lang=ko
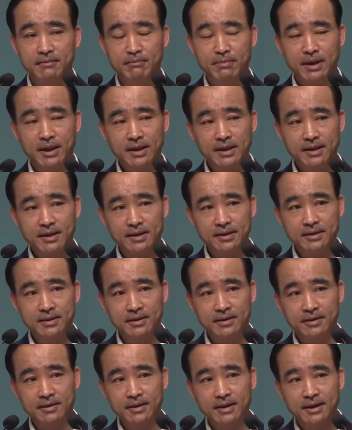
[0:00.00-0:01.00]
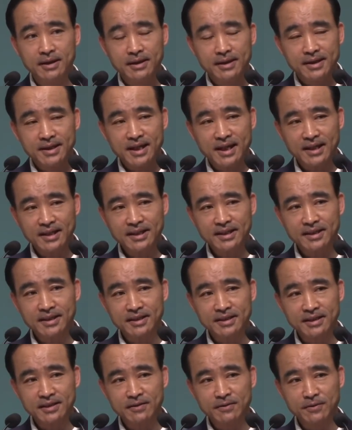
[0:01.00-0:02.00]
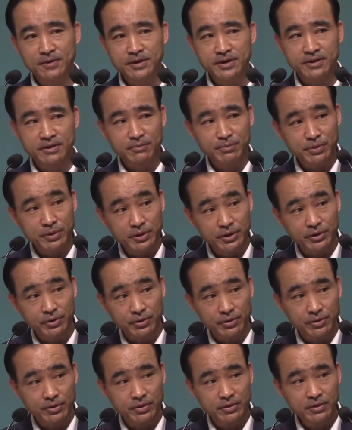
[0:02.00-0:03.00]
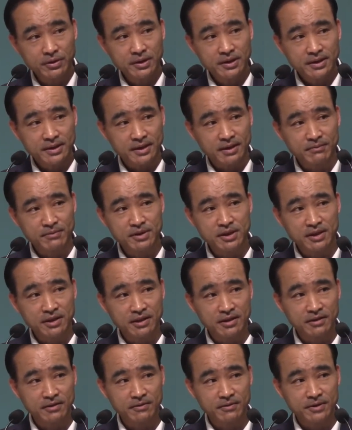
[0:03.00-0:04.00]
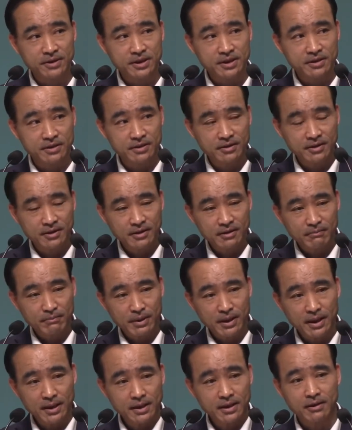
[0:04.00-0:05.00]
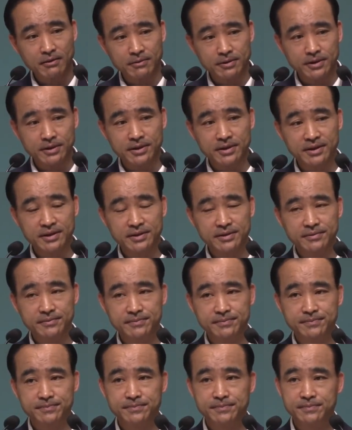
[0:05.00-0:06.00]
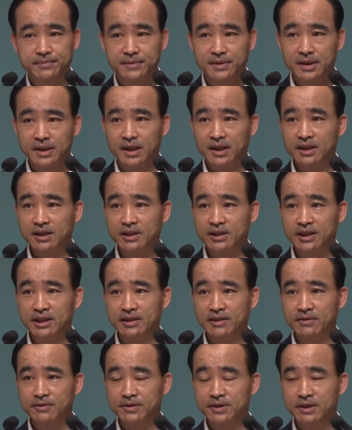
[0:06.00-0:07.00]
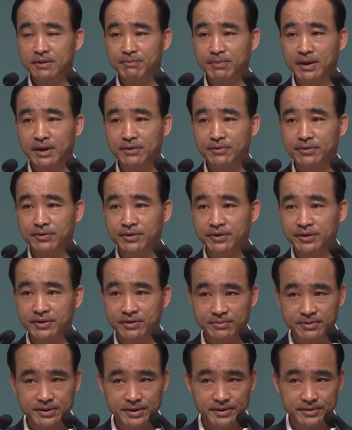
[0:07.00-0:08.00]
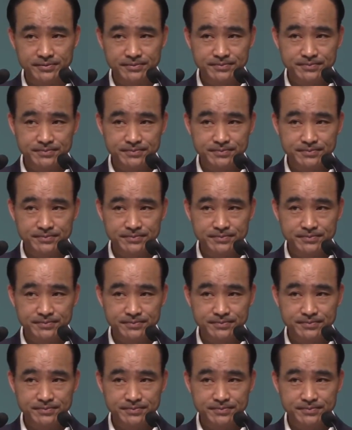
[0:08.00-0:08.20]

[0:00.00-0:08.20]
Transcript: 파리가 있다는 향기가 나는 곳에는 벌이 오고 냄새 나는 곳에는 파리가 오는 거예요. 향기 나는 것에 발이 오는 건 없어요.